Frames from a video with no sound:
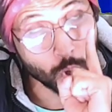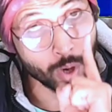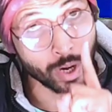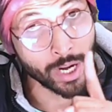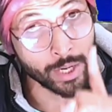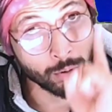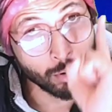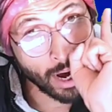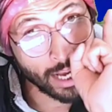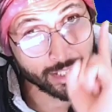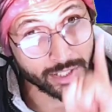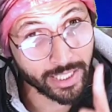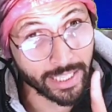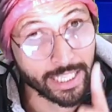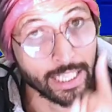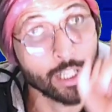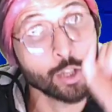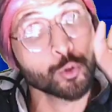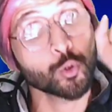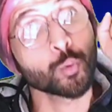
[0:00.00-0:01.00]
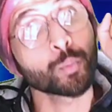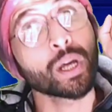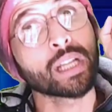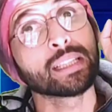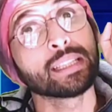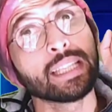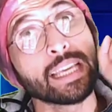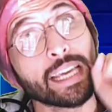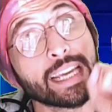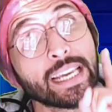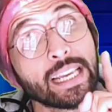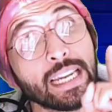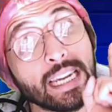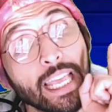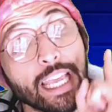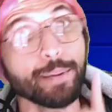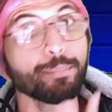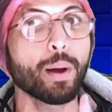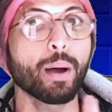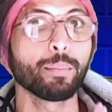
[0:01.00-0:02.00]
করানো আছে তোমরা
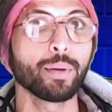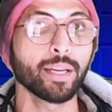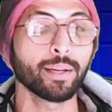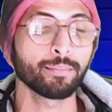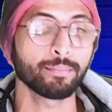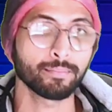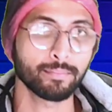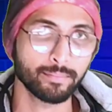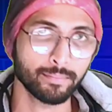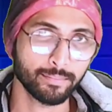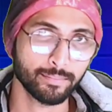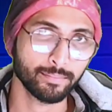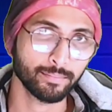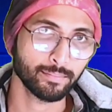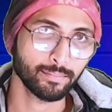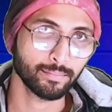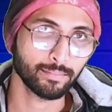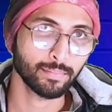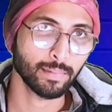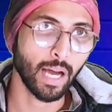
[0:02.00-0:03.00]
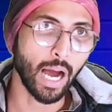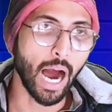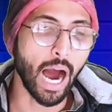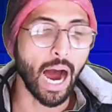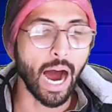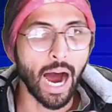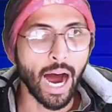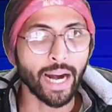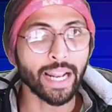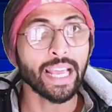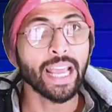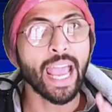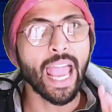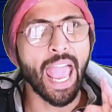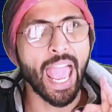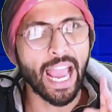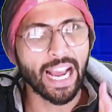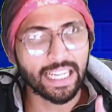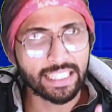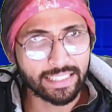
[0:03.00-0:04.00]
দেখলেই পাবে আর
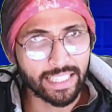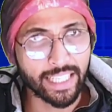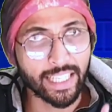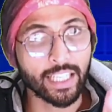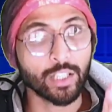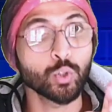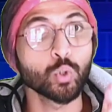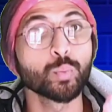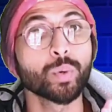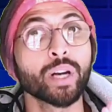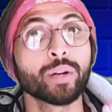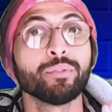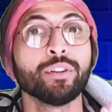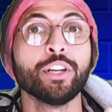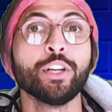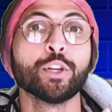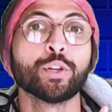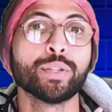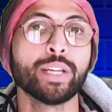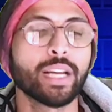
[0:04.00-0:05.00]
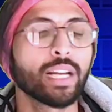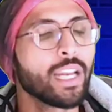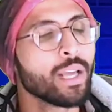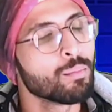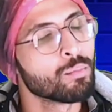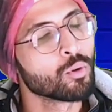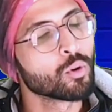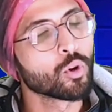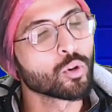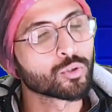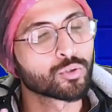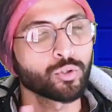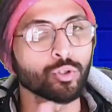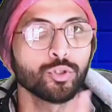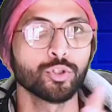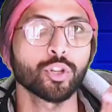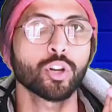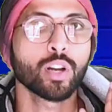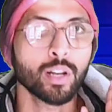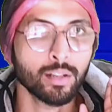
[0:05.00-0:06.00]
এক থেকে দুবার ভিডিও দেখলে মুখস্থ
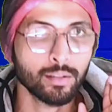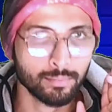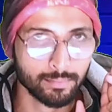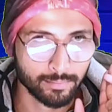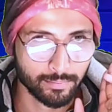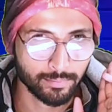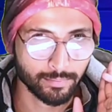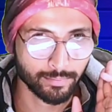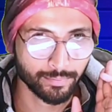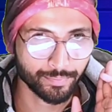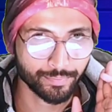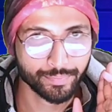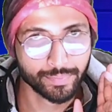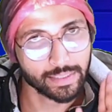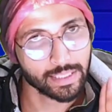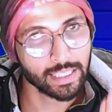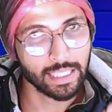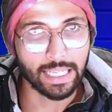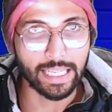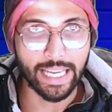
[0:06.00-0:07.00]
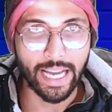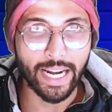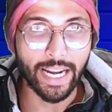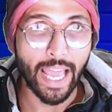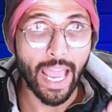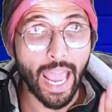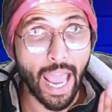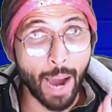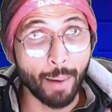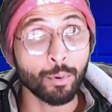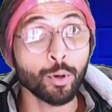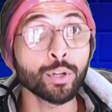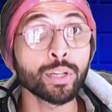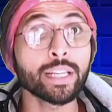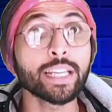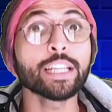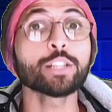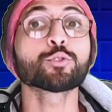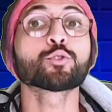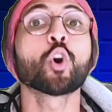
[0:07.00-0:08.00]
জল ক্লিয়ার
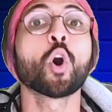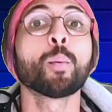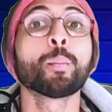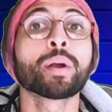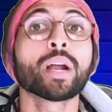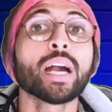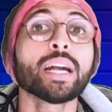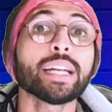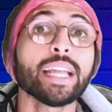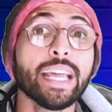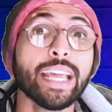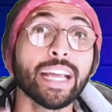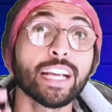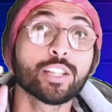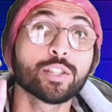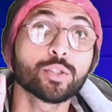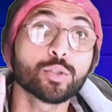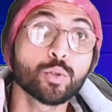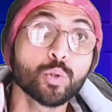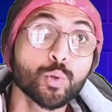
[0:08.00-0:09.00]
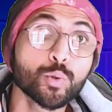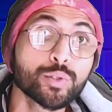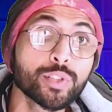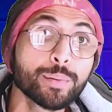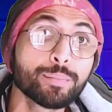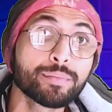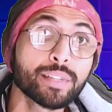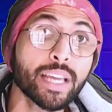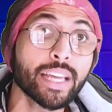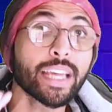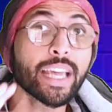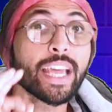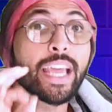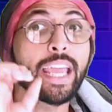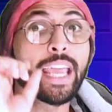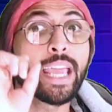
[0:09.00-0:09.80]
এমনকি সম্রাট এক্সক্লুসিভ থেকে